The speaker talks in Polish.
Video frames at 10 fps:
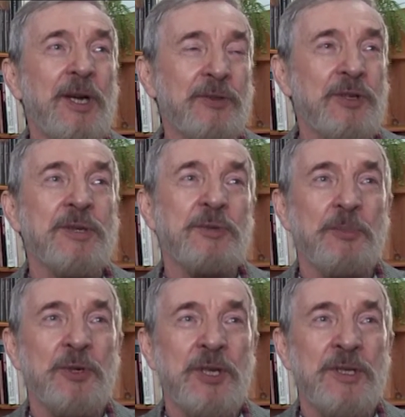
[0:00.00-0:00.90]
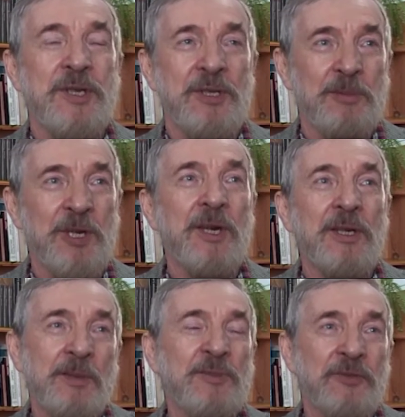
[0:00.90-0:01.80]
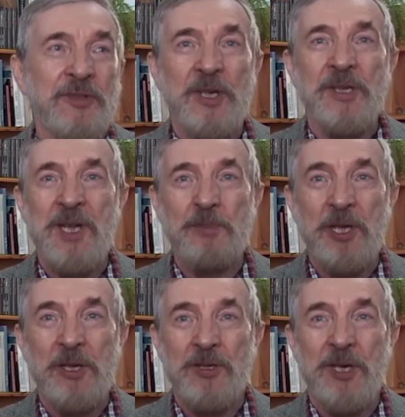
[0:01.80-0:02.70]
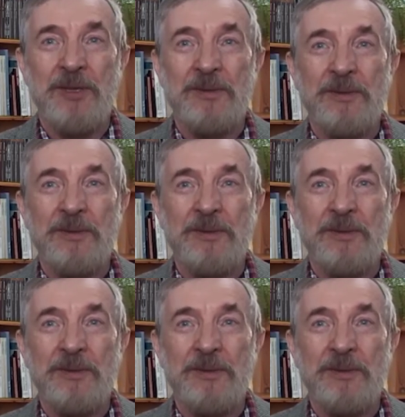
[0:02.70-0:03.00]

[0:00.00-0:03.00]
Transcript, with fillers: którzy chcą się podzielić z innymi tym, co w nich jest najpiękniejsze.